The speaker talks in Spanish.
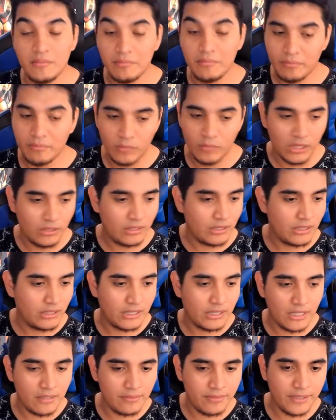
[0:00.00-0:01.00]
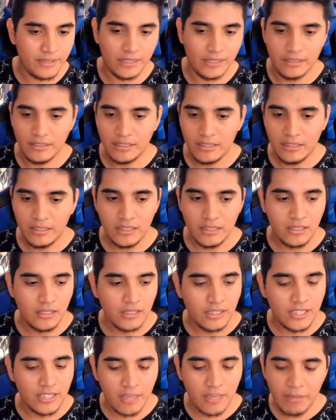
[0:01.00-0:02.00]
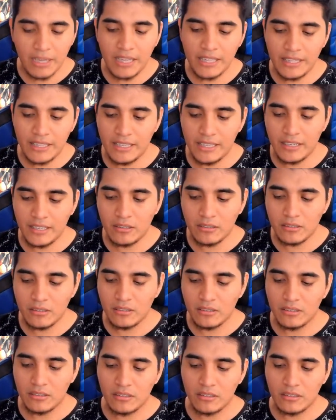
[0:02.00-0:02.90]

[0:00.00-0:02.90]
Bueno, en fin. ¿Qué más les dijeron?